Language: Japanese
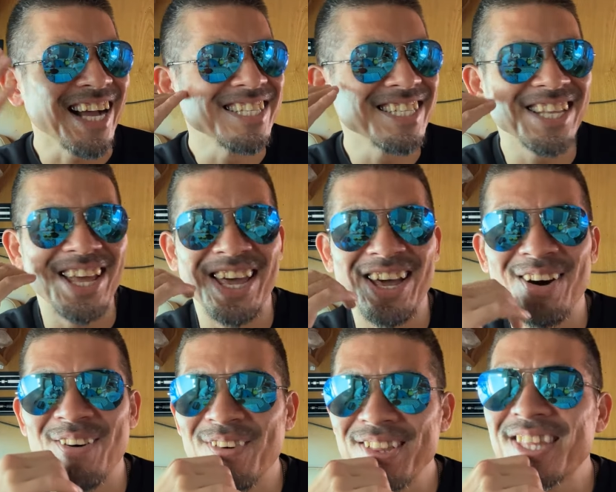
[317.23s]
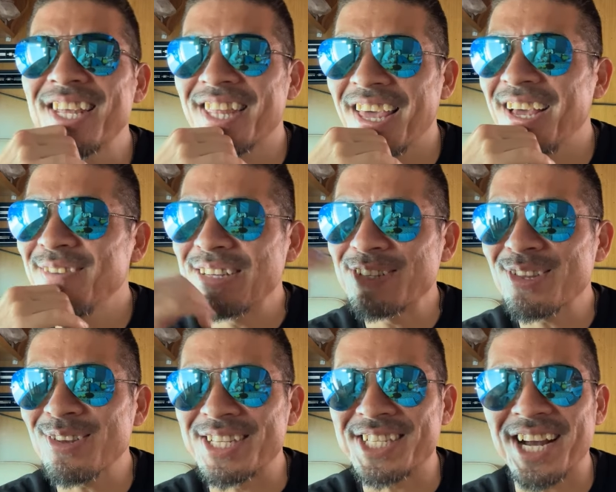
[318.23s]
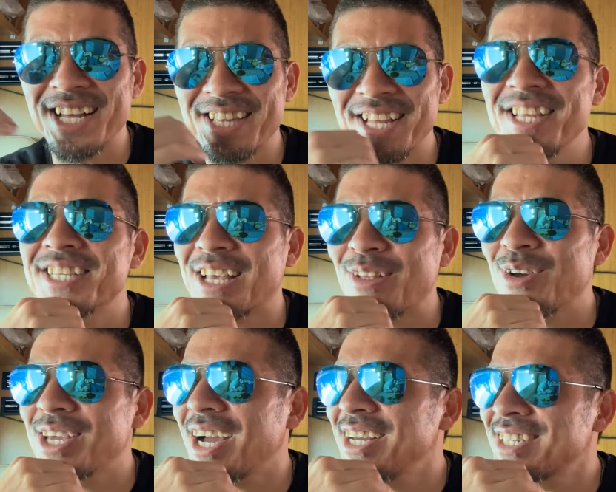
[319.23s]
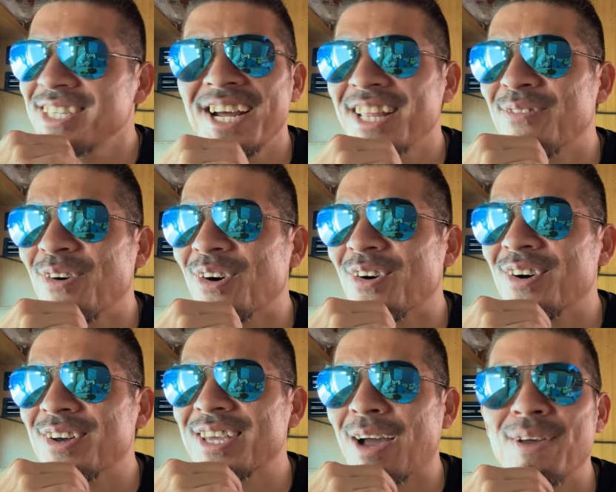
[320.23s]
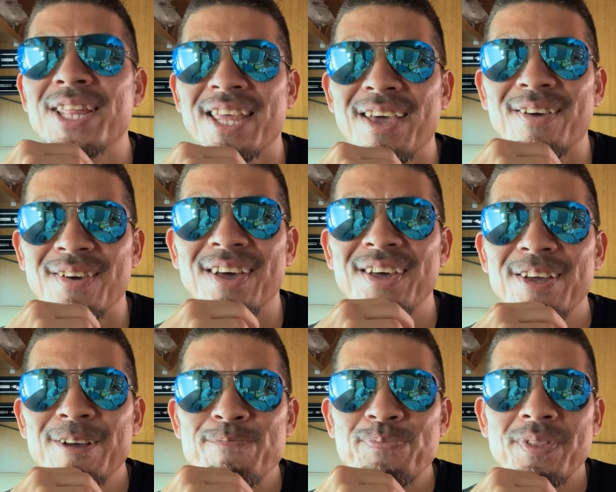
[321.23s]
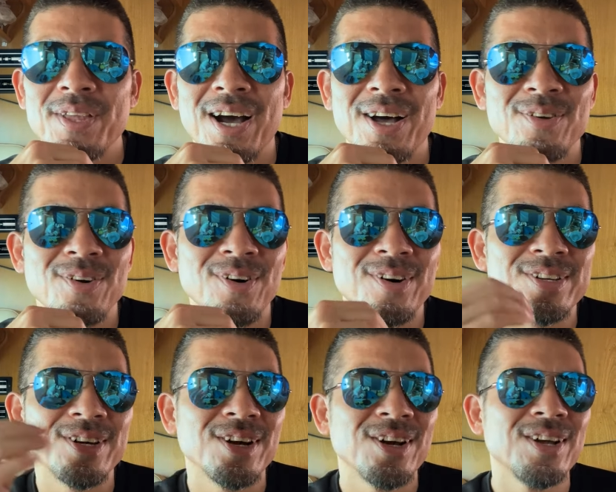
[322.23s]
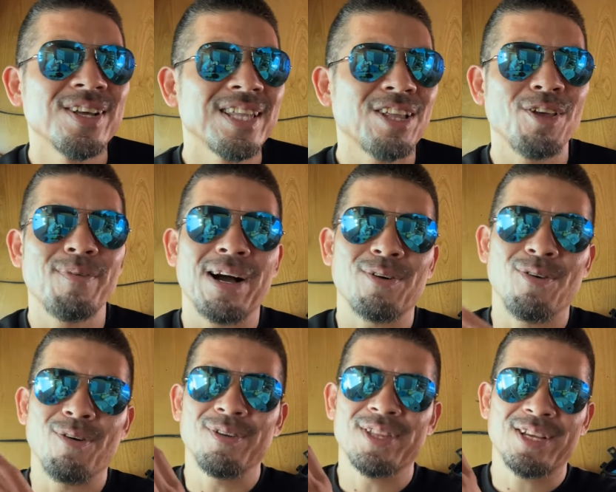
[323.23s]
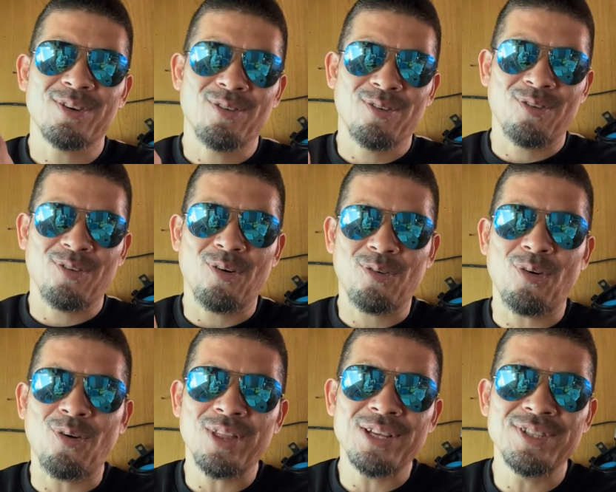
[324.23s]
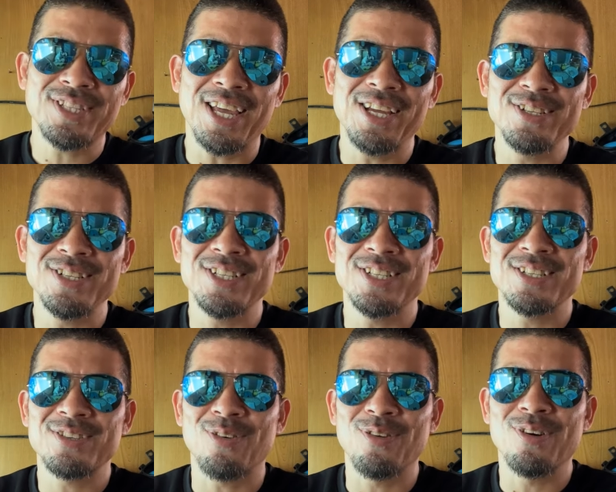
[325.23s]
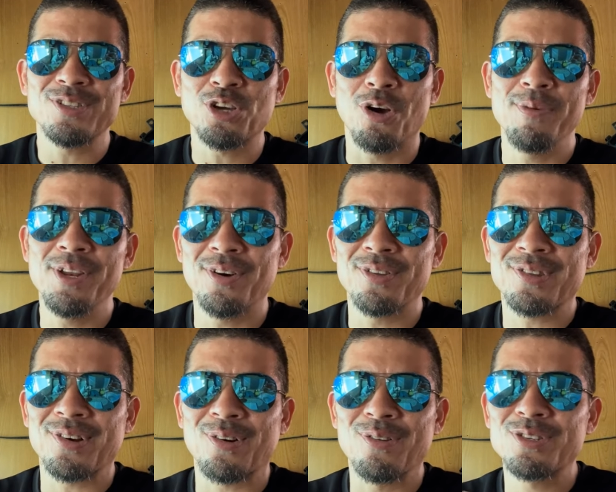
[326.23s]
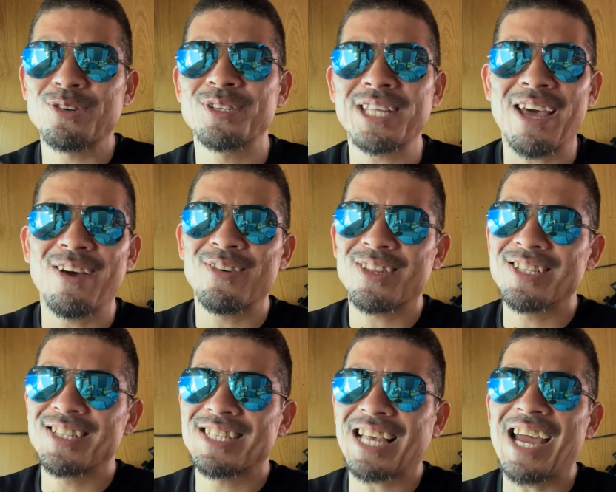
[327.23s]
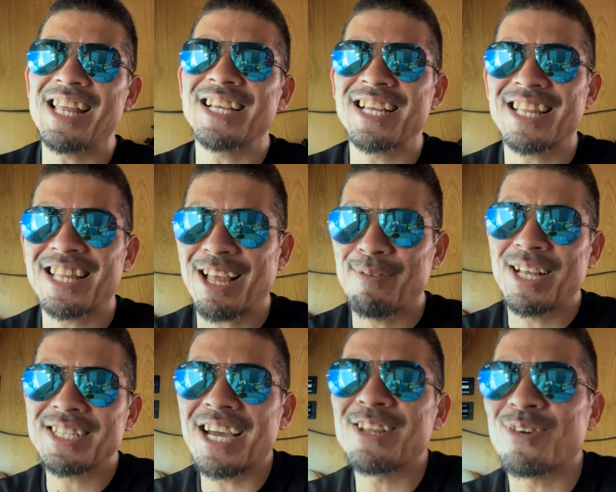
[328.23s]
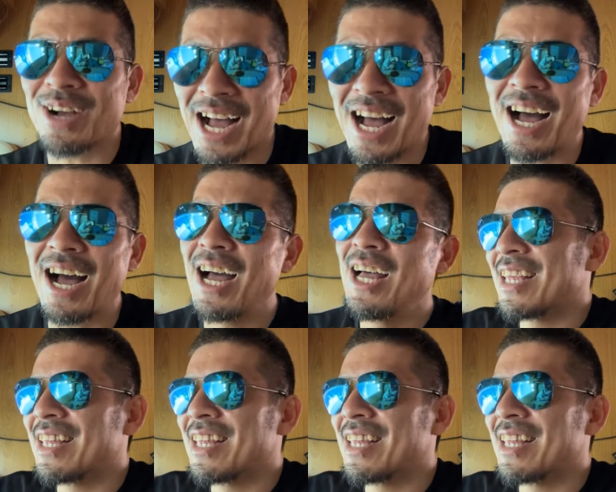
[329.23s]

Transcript: 感じで思ってて、まあちょっとは従ったんですけど、1ヶ月ぐらいでもうやめて、あの、例えばこうここで売っているこの調味料とこの食材を使いな食べなさいとか